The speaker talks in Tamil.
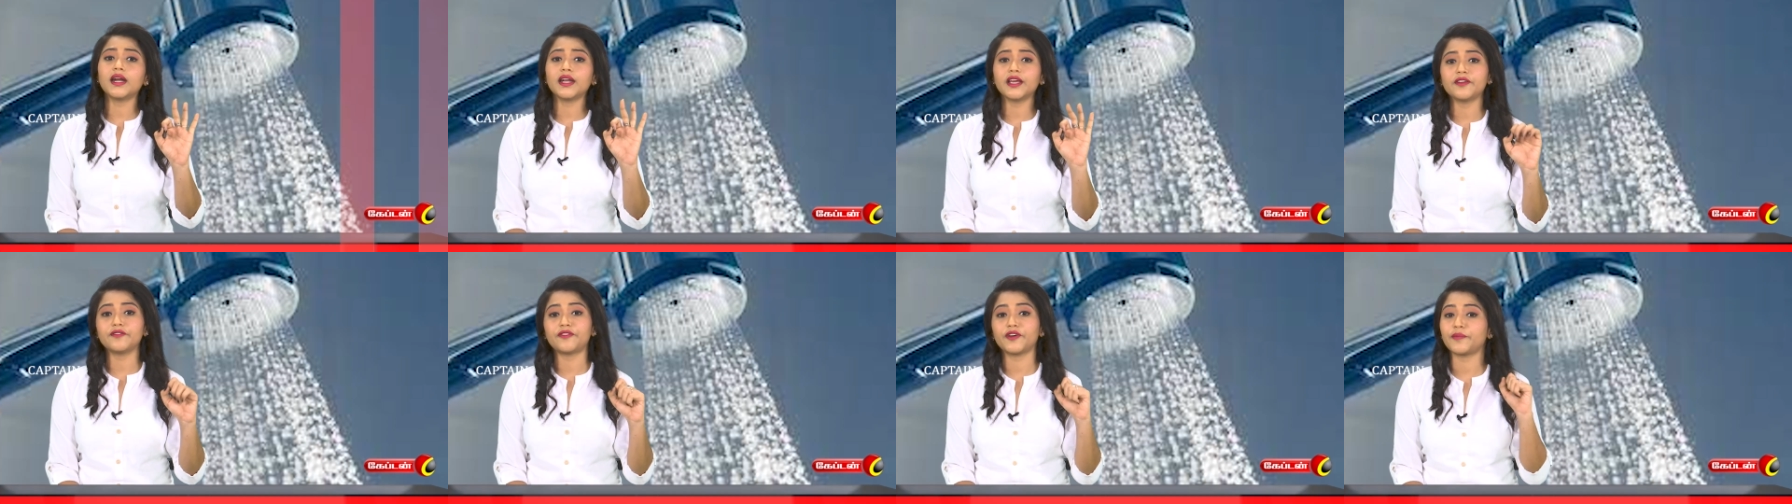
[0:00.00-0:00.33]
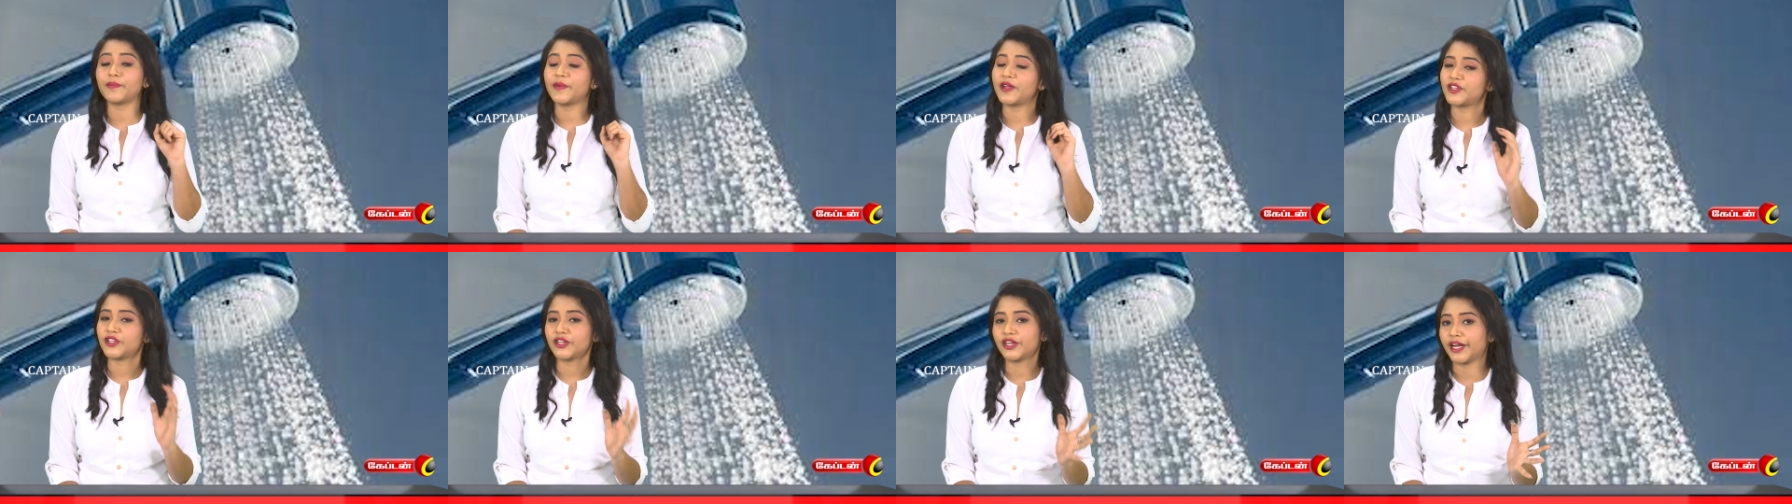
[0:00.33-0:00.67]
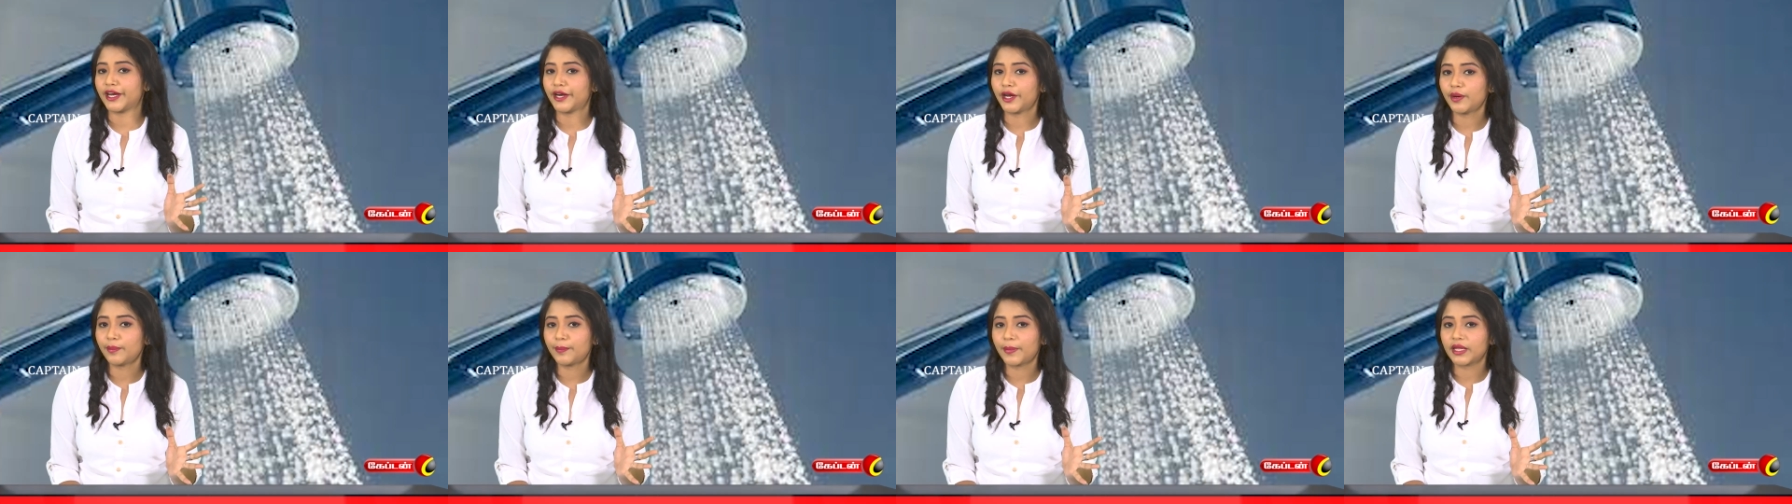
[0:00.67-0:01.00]
தேர்ட் இன்ஃபர்மேஷன்
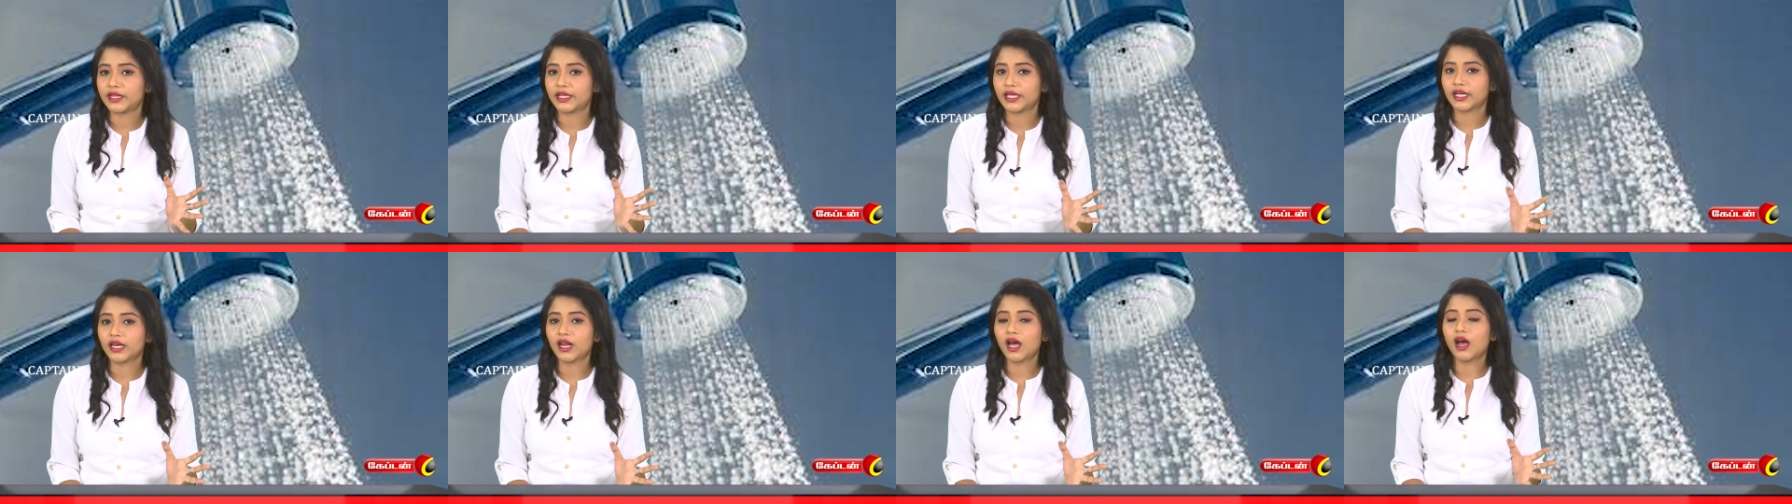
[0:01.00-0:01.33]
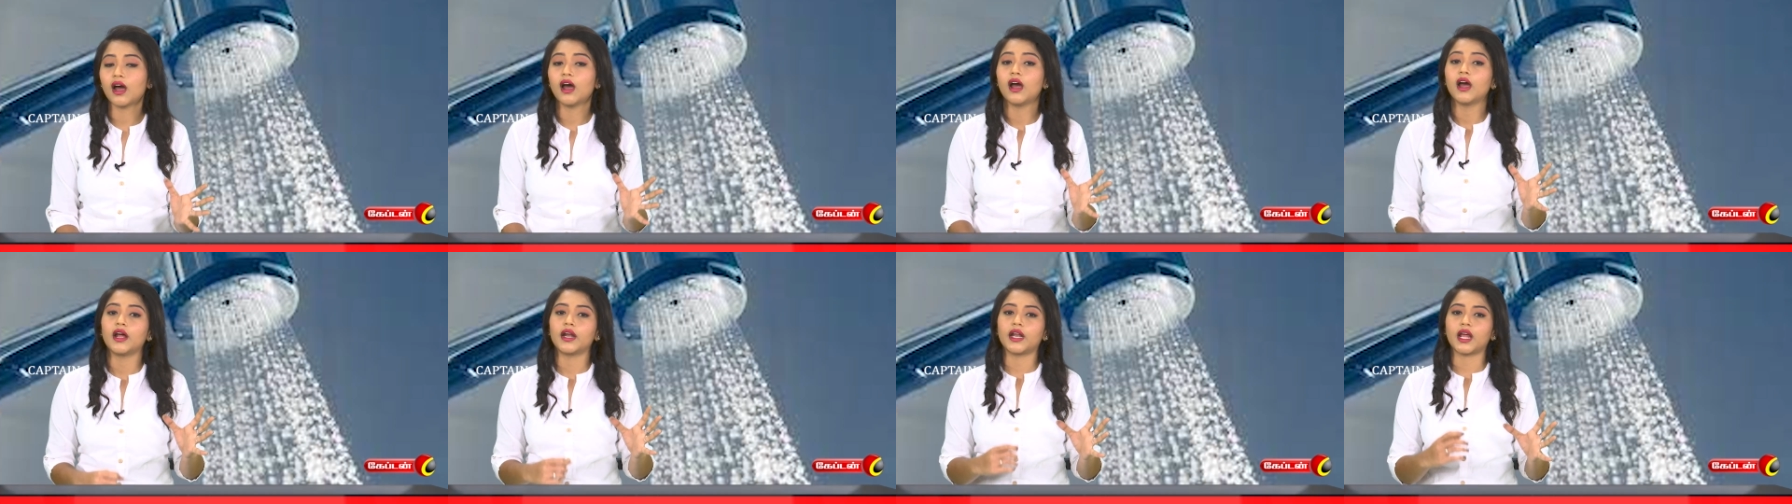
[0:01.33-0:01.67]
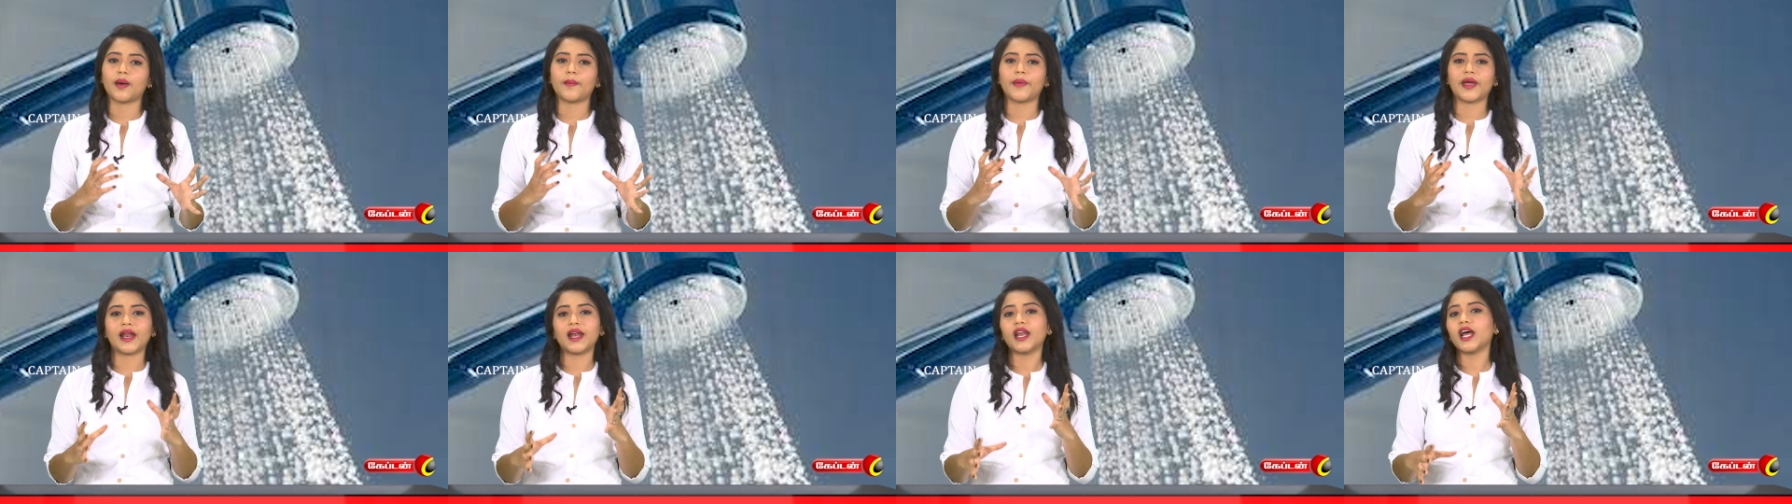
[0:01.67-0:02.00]
என்னன்னு பார்த்தீங்கன்னா
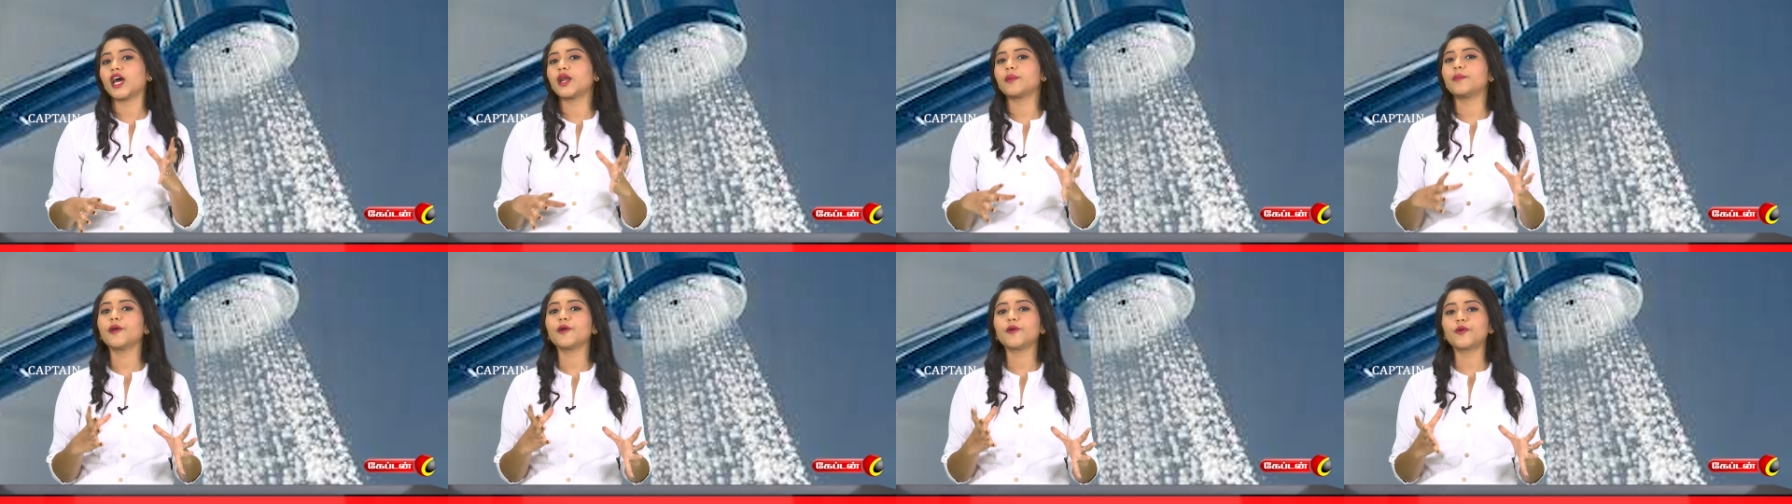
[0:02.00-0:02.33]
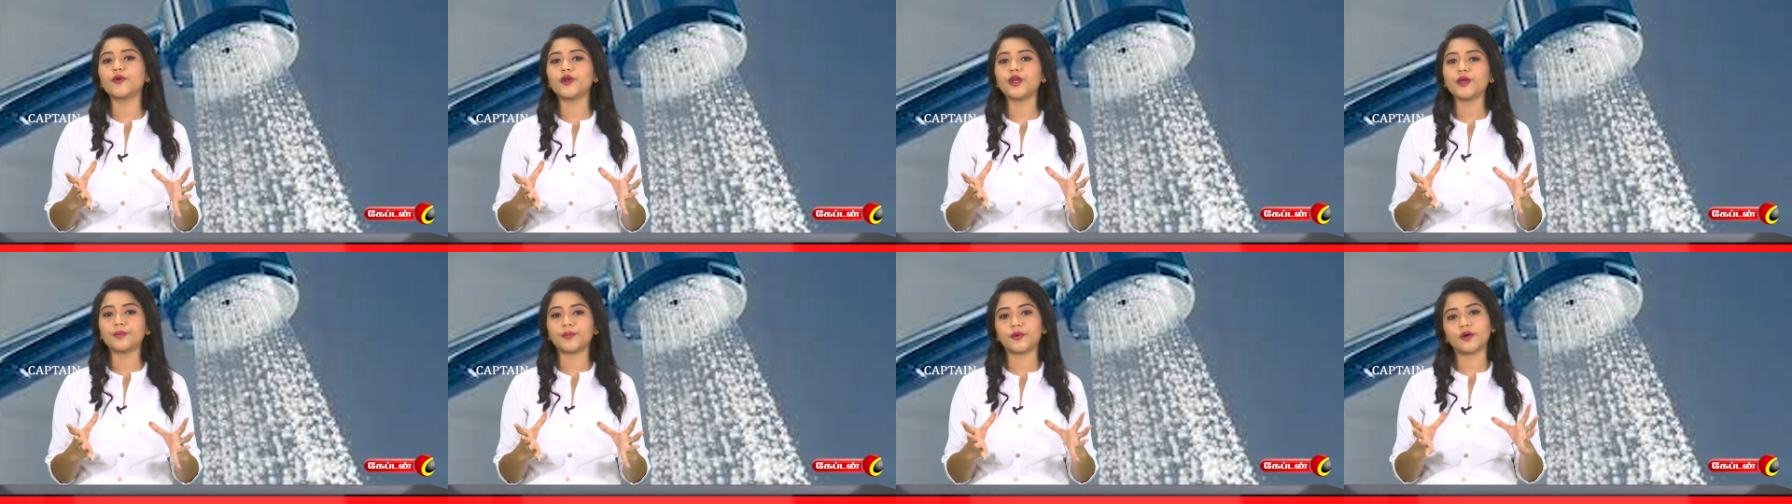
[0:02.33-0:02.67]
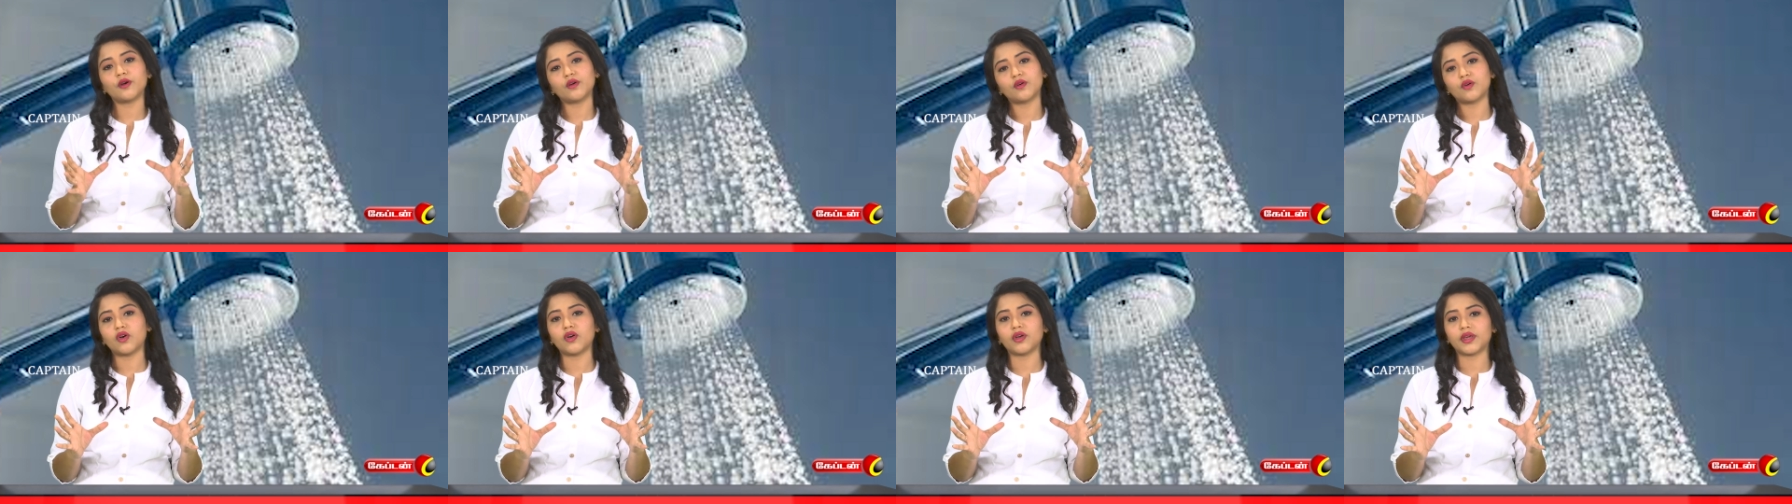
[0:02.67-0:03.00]
நாம் எல்லாருமே
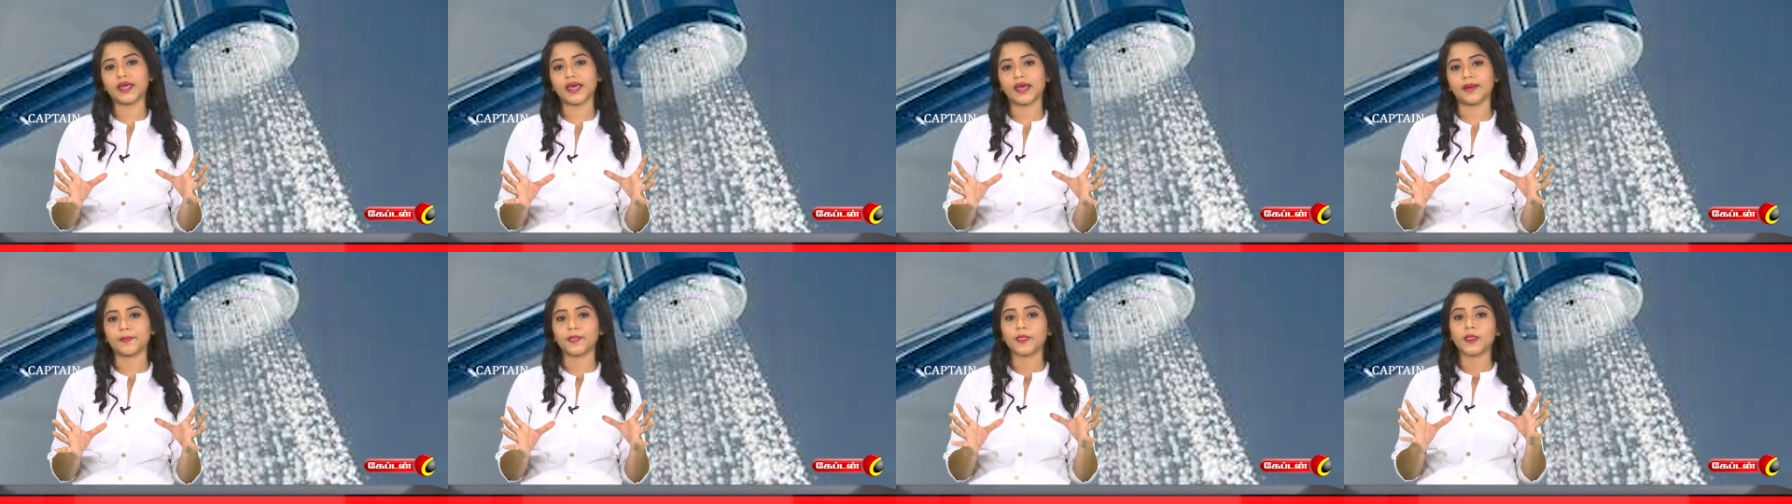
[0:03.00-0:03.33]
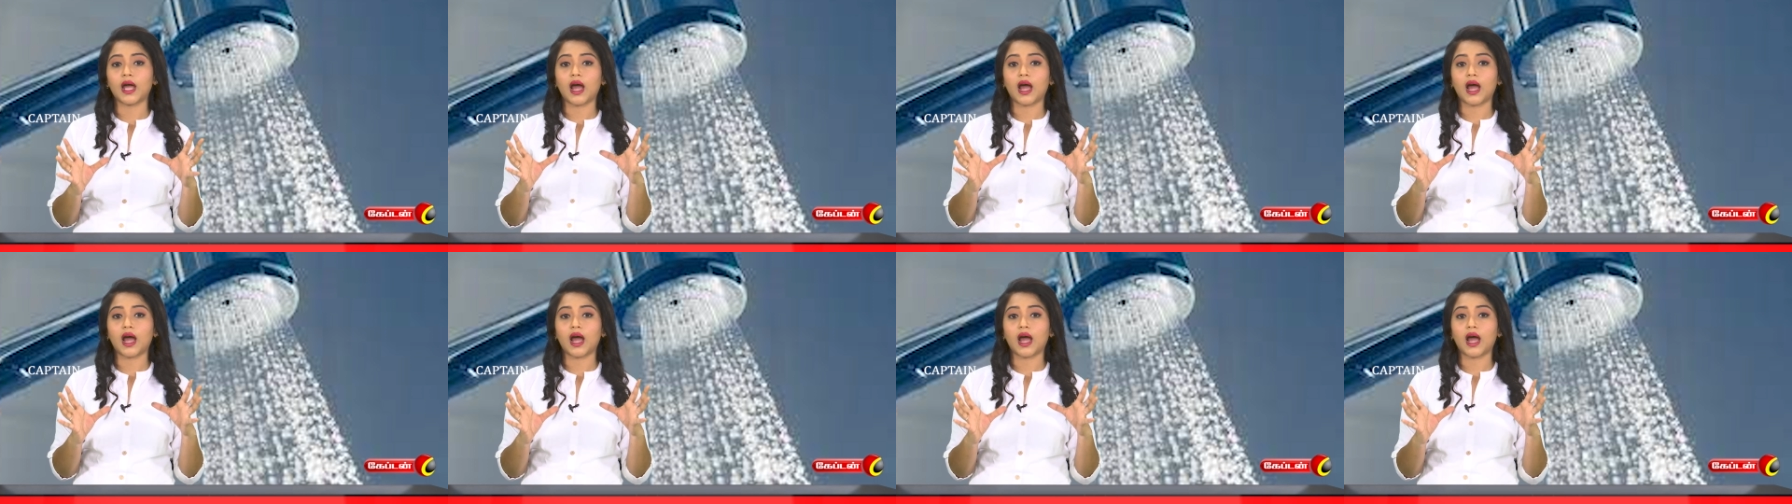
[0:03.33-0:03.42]
குளிப்போம் ஓகே